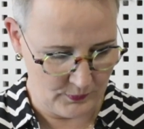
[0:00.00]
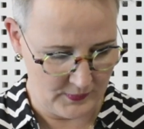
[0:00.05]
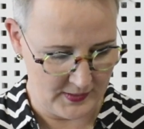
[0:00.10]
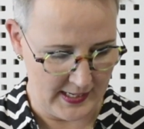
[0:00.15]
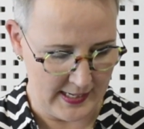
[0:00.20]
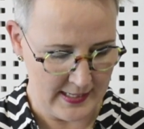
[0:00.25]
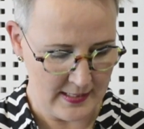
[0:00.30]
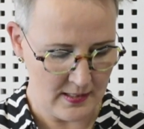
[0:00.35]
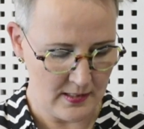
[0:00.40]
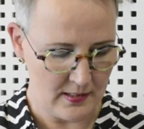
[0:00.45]

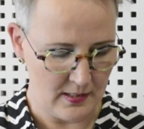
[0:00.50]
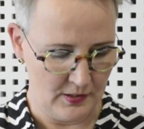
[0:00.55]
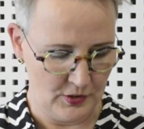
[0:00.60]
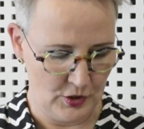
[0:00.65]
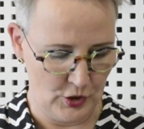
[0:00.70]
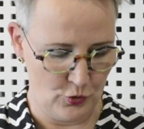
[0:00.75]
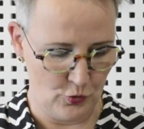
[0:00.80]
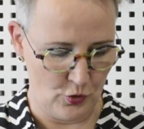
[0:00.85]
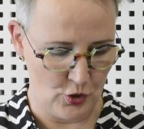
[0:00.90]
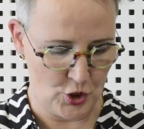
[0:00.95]
dass
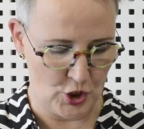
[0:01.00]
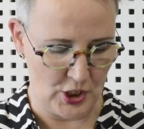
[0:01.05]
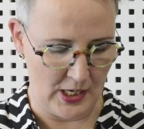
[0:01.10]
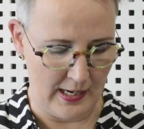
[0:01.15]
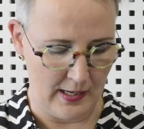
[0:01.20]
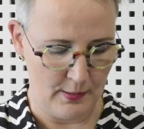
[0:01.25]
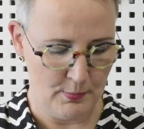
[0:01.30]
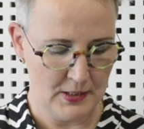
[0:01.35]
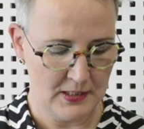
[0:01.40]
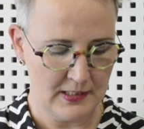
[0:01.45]
die Deutsche
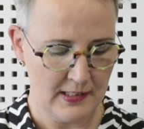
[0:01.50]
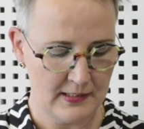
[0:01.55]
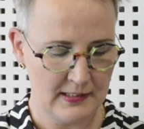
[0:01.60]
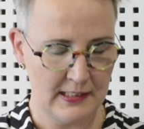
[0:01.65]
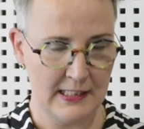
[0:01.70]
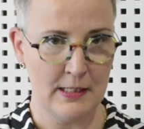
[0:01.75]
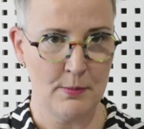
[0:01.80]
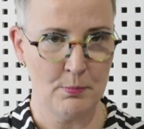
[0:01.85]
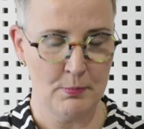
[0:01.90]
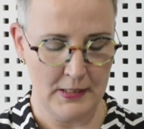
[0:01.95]
Habitat
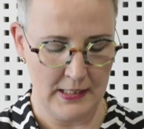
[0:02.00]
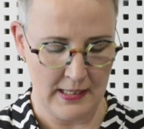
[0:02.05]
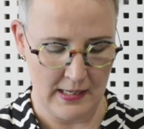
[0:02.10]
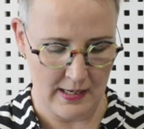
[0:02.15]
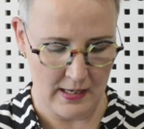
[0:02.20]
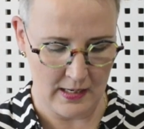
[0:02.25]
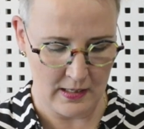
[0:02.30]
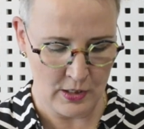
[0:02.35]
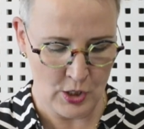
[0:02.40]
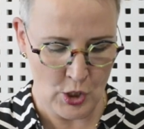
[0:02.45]

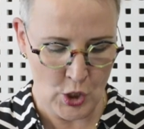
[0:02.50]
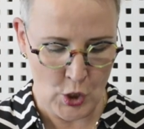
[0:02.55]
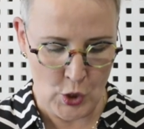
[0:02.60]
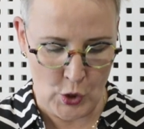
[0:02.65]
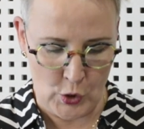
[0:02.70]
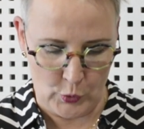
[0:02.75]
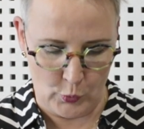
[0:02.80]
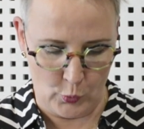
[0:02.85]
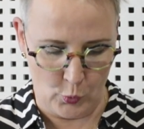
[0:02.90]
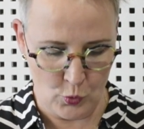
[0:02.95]
GmbH
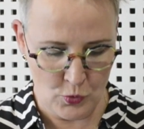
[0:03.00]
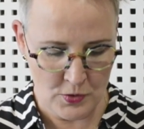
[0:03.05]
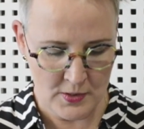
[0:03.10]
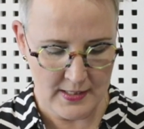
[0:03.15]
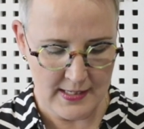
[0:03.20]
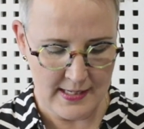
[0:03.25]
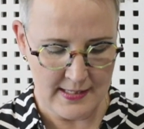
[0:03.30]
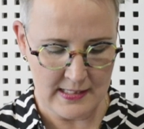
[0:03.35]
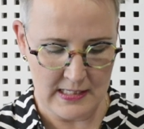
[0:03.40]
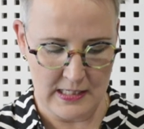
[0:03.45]

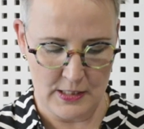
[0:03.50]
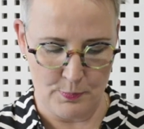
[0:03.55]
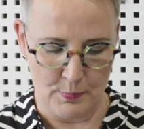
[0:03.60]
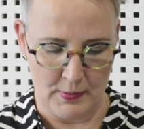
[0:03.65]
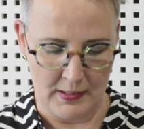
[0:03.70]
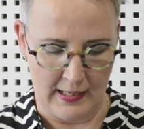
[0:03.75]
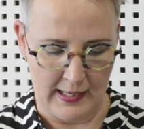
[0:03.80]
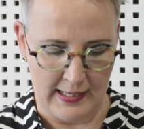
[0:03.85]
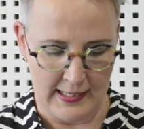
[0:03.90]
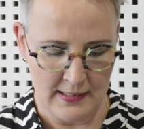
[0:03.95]
grundsätzlich
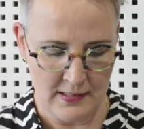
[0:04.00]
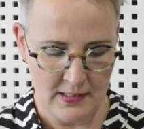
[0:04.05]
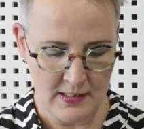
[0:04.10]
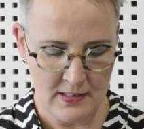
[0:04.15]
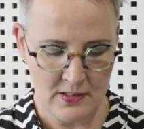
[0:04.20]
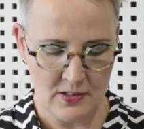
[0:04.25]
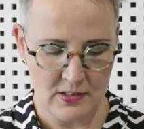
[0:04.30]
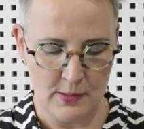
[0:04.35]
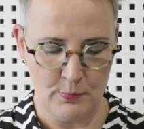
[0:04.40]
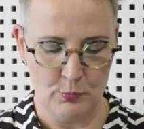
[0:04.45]
bereit
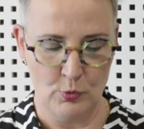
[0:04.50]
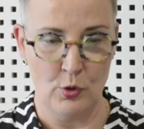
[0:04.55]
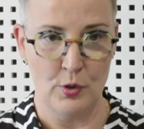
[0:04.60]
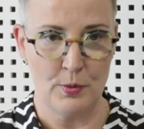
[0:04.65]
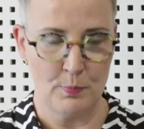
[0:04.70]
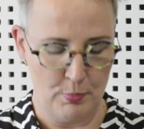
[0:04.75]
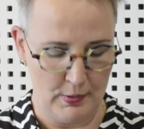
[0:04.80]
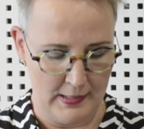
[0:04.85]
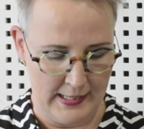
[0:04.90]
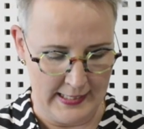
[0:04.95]
ist, im
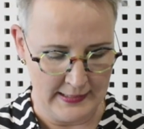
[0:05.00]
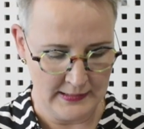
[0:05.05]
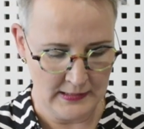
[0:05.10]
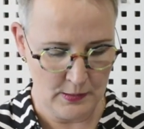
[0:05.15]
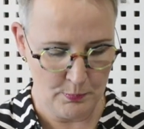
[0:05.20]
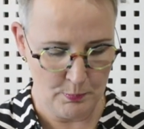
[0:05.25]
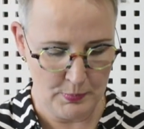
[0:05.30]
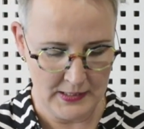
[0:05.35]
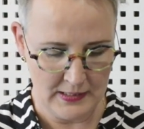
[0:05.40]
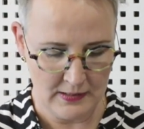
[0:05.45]
neuen
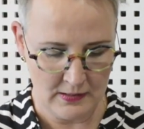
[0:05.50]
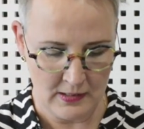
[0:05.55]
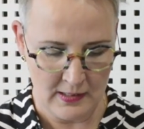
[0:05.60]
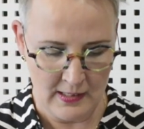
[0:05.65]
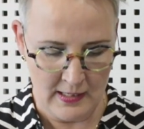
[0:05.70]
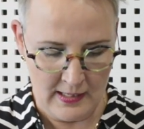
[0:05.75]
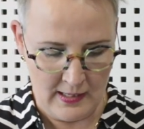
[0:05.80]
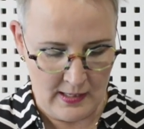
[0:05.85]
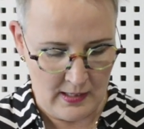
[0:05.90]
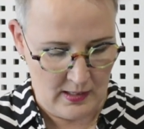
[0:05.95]
Plangebiet
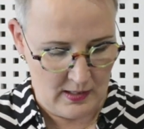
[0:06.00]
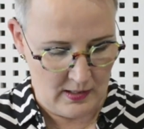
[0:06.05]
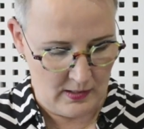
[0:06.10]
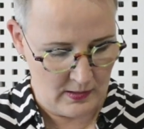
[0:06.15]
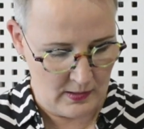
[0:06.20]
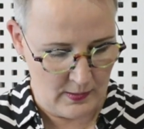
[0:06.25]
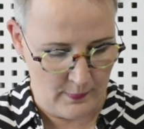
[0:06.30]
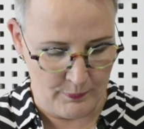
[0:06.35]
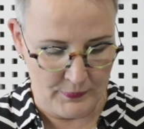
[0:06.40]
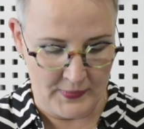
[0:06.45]

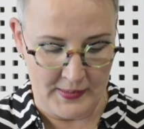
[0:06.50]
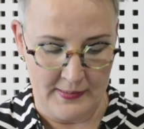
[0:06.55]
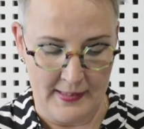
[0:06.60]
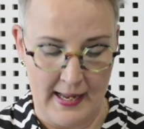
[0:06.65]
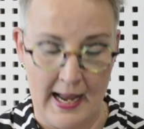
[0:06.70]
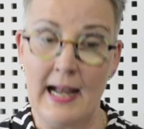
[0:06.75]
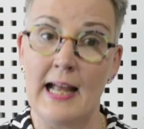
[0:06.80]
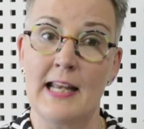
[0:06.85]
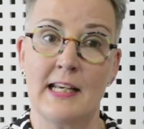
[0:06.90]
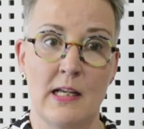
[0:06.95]
ähm,
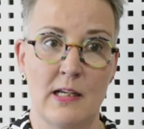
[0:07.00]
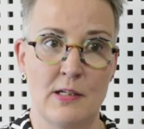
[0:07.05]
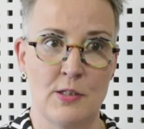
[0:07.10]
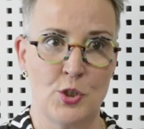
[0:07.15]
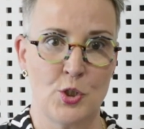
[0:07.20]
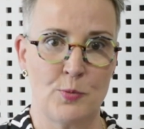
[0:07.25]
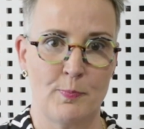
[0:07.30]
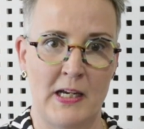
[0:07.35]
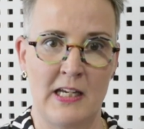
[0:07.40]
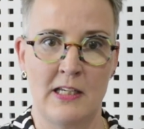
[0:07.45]
nach einer
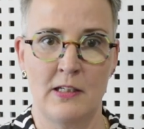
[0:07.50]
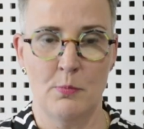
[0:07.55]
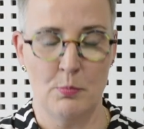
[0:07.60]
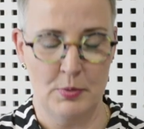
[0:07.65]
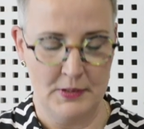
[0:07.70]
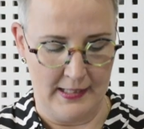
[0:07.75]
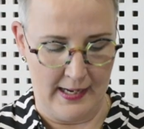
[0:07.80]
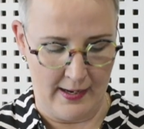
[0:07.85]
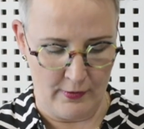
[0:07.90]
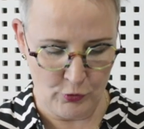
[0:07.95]
entsprechenden
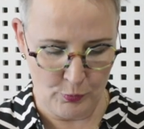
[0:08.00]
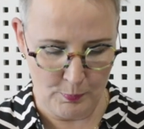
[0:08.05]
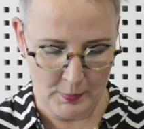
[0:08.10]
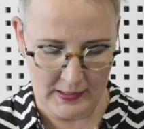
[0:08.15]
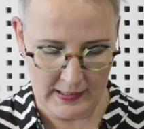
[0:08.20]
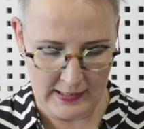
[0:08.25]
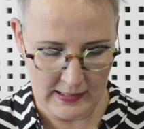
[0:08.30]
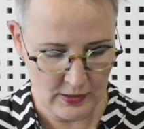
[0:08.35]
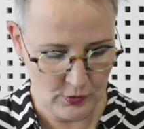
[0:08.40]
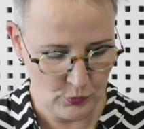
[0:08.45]

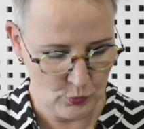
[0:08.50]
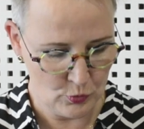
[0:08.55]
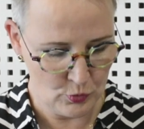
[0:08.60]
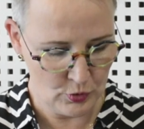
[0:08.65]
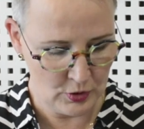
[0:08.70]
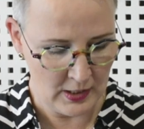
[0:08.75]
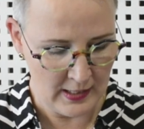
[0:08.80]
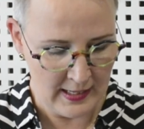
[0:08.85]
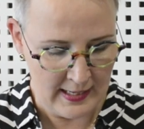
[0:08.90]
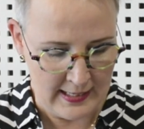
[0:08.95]

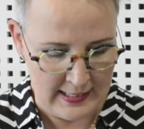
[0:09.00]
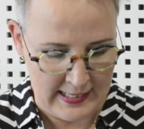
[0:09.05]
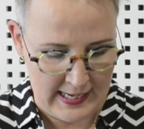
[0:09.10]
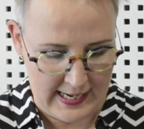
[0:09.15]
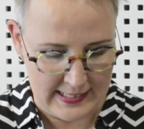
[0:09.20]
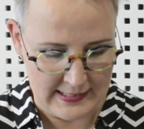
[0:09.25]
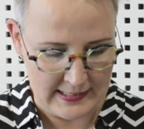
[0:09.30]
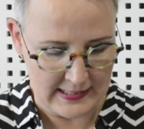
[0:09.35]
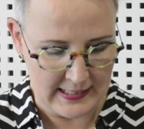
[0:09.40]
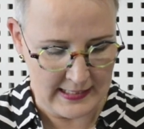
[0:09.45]
Bedarfsberechnung
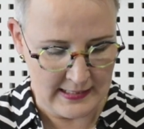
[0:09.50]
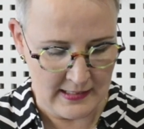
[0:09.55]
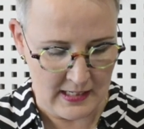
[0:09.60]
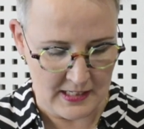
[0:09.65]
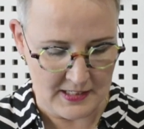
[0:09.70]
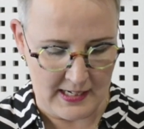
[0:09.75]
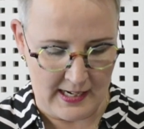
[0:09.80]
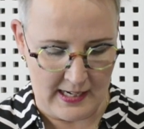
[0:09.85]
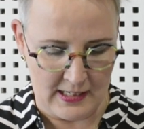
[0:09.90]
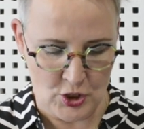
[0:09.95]
eine
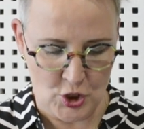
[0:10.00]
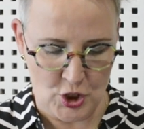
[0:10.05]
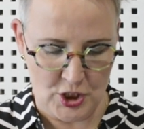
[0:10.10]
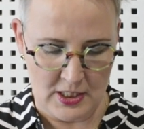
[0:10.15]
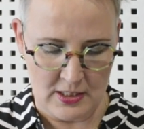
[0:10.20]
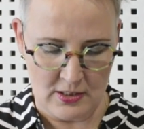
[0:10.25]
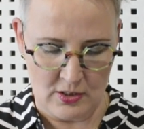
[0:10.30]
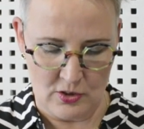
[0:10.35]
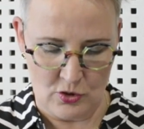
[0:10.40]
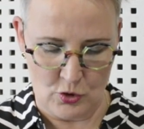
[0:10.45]

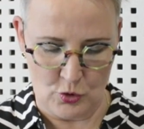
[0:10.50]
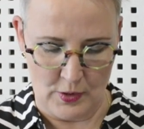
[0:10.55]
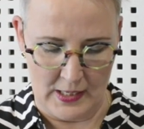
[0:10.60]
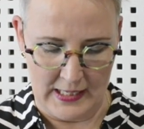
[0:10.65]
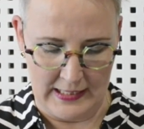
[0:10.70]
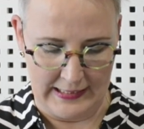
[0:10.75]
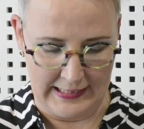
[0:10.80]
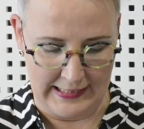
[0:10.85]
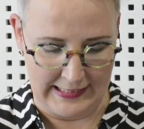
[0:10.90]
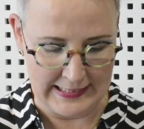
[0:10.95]
Kindertagesstätte zu
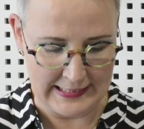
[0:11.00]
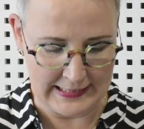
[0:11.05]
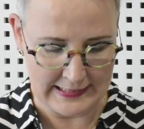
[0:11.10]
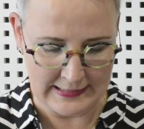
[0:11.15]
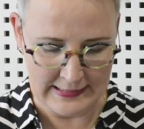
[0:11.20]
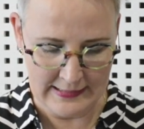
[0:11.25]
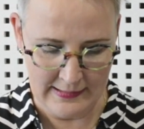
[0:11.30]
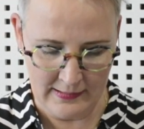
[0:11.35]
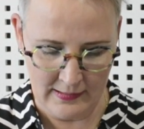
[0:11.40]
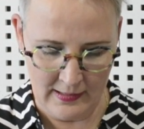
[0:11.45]

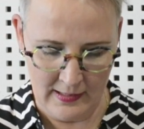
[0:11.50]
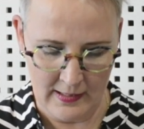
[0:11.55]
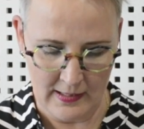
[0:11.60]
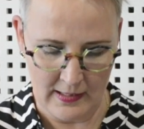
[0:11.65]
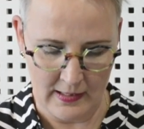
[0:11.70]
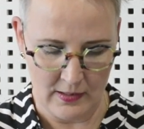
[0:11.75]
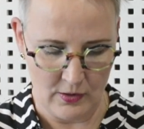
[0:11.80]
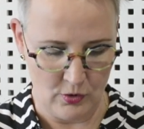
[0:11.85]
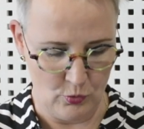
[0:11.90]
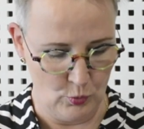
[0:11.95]
errichten
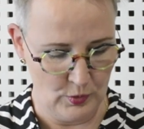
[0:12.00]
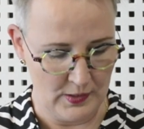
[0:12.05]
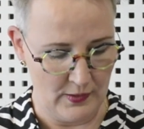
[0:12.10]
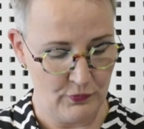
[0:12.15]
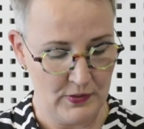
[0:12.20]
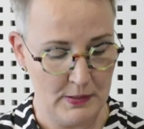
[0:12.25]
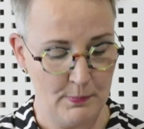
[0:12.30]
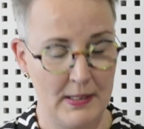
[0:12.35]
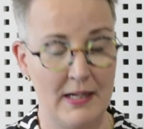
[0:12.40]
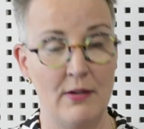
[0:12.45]
oder
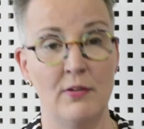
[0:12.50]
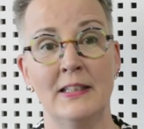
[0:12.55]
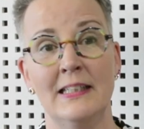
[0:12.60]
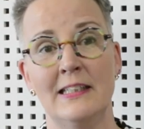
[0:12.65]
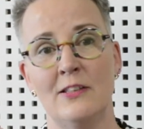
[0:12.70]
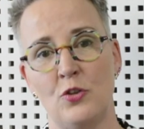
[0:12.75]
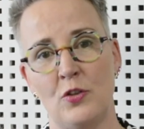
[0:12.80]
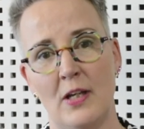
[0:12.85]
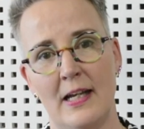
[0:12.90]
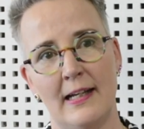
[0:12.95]
vielmehr
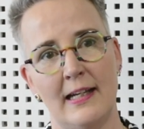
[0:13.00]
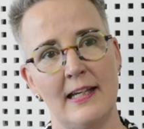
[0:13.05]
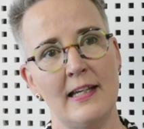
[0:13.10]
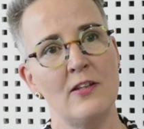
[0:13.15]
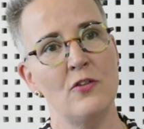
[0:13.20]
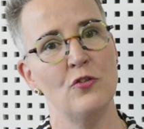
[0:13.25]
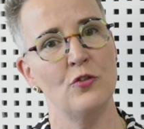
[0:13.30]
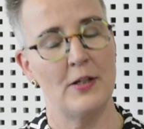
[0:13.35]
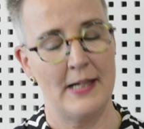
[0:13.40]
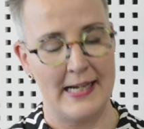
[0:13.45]
nicht zu
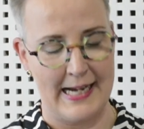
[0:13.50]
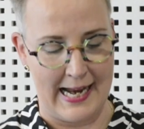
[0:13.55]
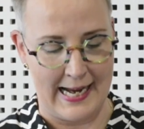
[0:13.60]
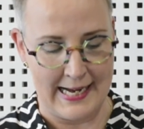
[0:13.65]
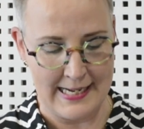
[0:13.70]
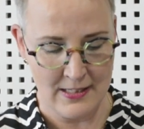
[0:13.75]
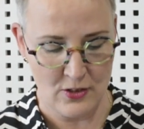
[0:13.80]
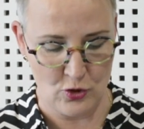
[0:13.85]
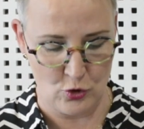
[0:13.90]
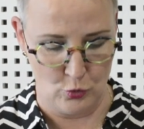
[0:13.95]
errichten, sondern
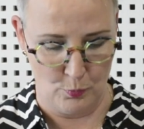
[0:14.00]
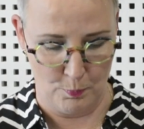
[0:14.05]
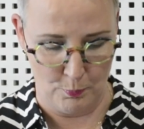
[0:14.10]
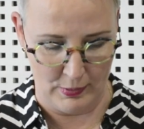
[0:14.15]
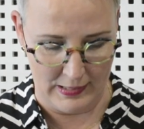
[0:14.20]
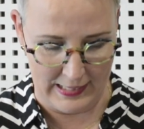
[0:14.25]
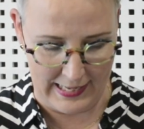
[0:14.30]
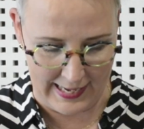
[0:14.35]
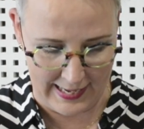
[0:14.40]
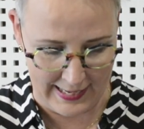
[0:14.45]

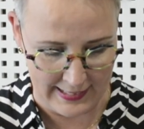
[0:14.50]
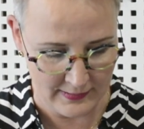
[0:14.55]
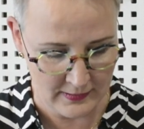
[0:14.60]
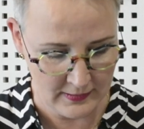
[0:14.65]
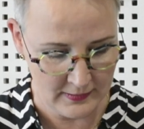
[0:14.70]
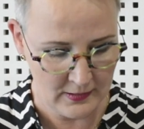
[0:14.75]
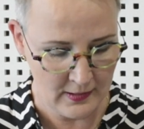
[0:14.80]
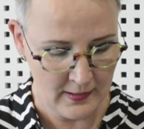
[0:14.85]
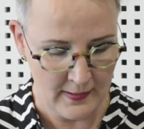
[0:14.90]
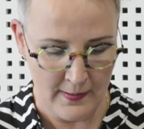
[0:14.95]
einzuplanen.